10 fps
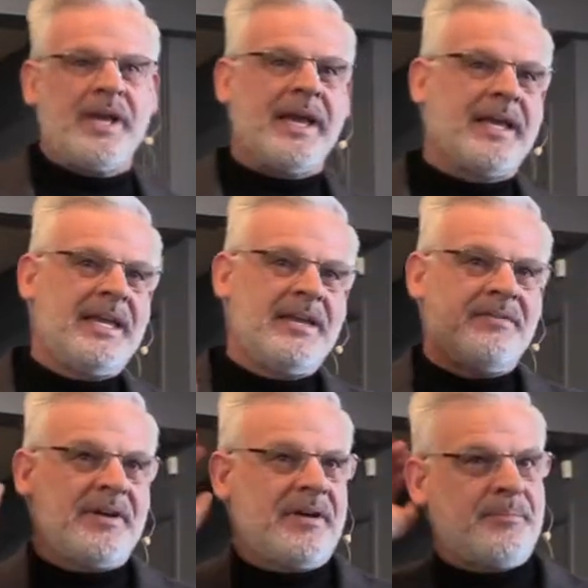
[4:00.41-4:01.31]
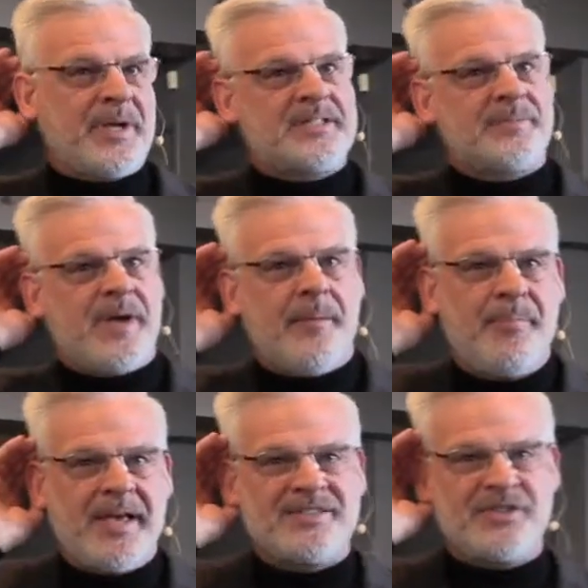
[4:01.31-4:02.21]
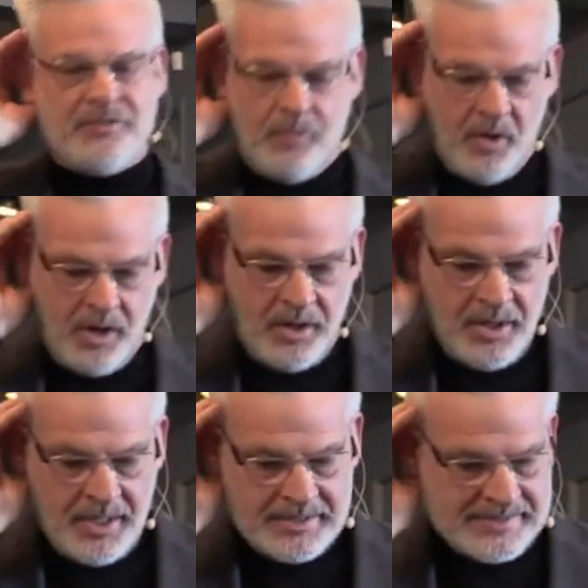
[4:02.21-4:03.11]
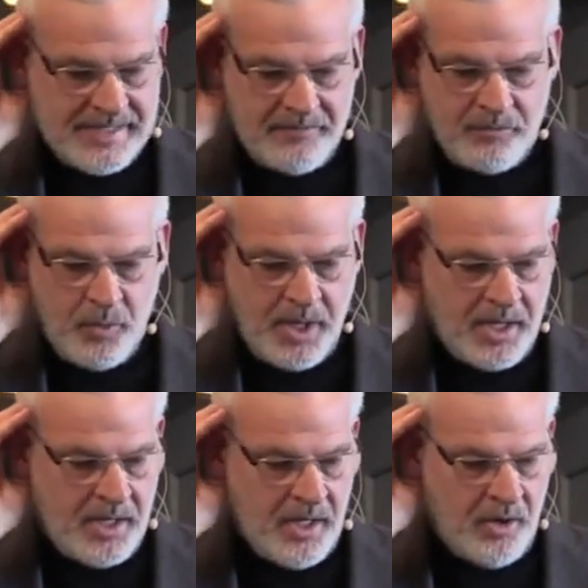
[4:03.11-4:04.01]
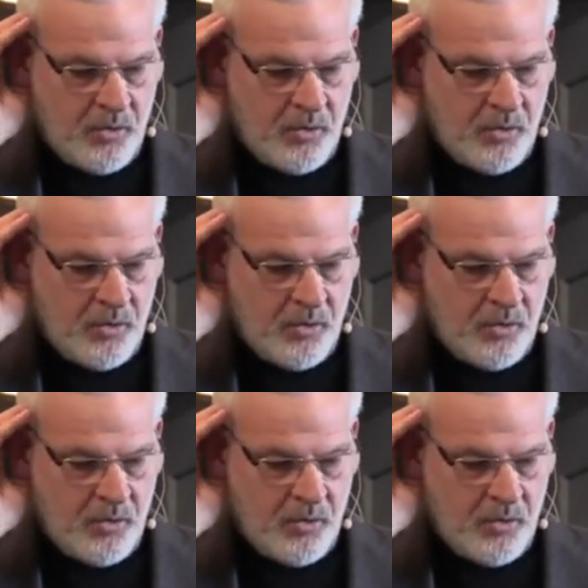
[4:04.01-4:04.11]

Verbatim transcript: on arrive hein, pratiquement à percevoir sa voix,